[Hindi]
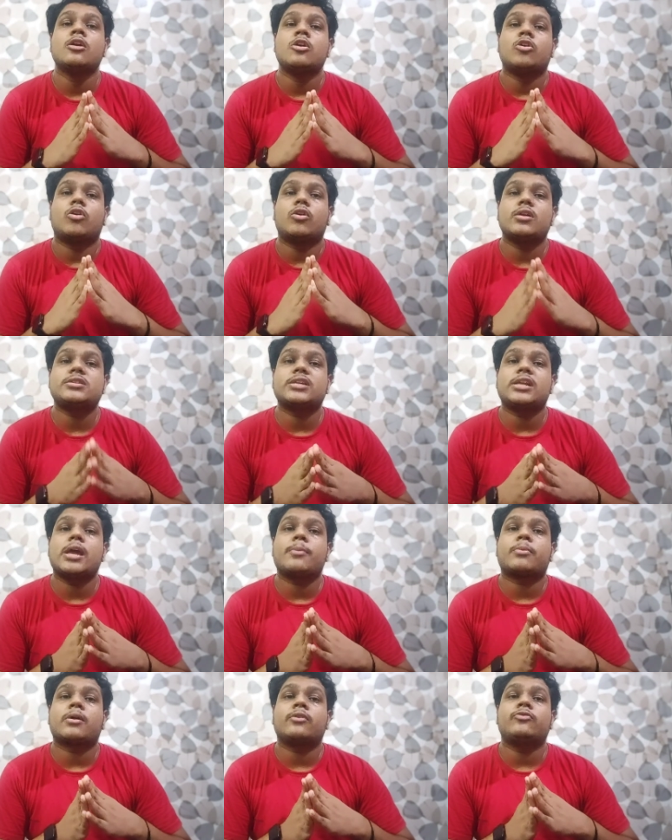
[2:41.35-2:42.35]
और इसलिए
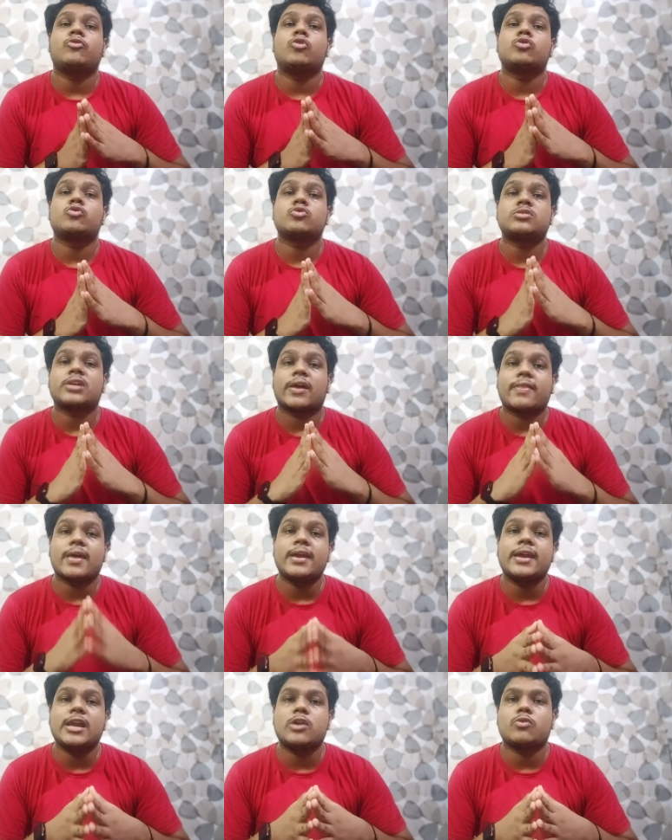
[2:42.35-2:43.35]
आपका फ़ोन कुछ ज़्यादा
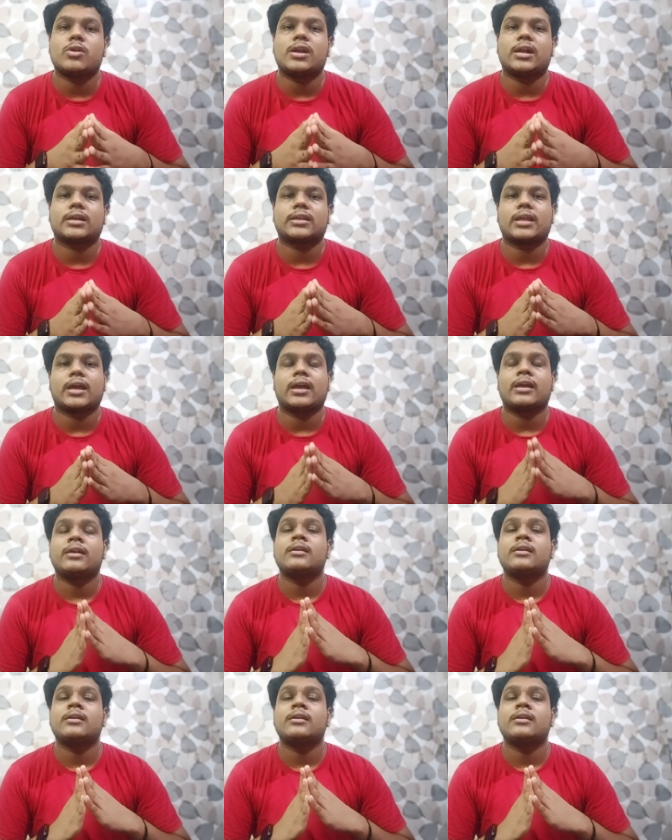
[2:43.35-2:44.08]
हीट होने लगता है